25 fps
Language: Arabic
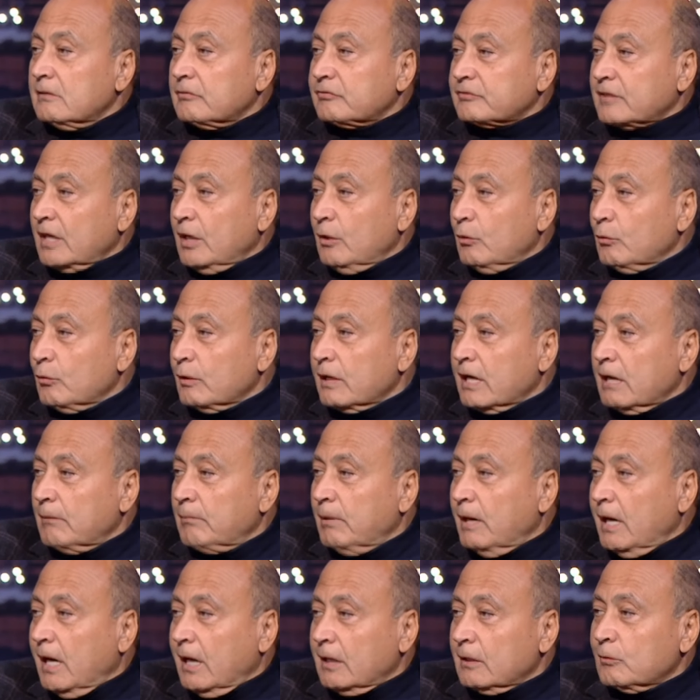يفتحوا
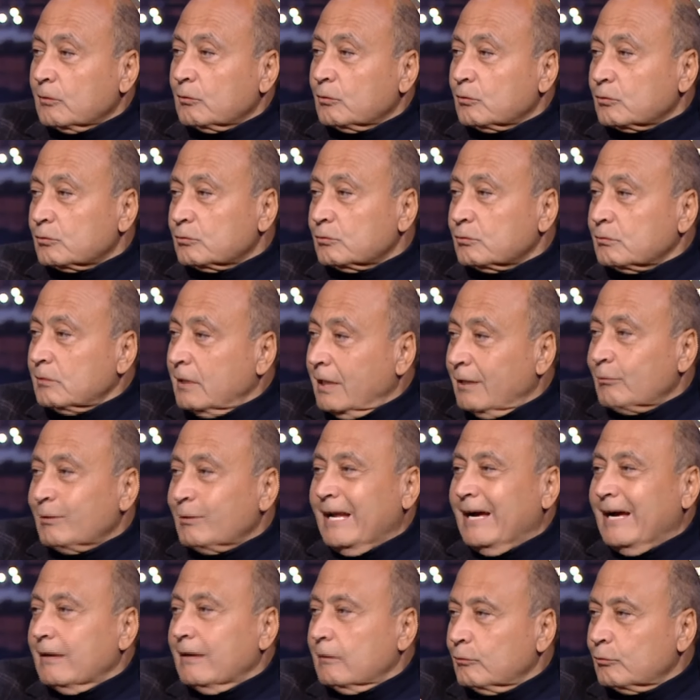الجبهه على الاردن
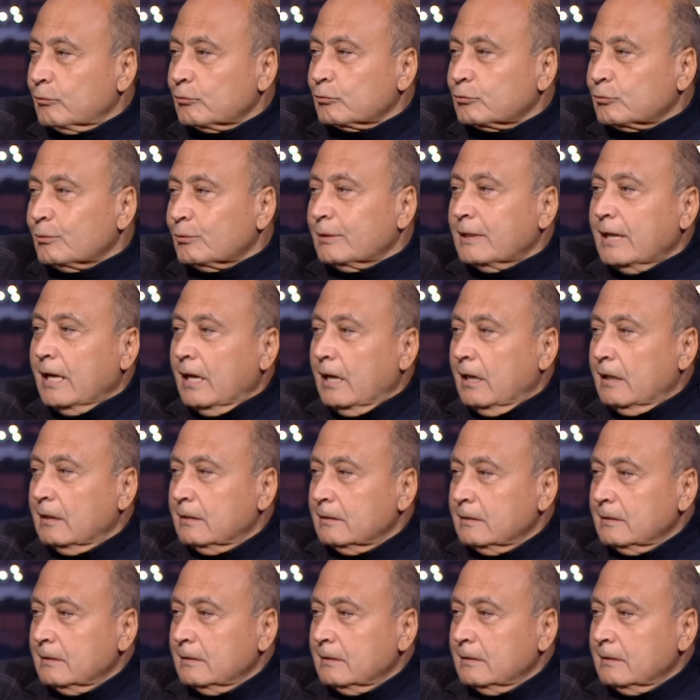قالوا لا الاردن لا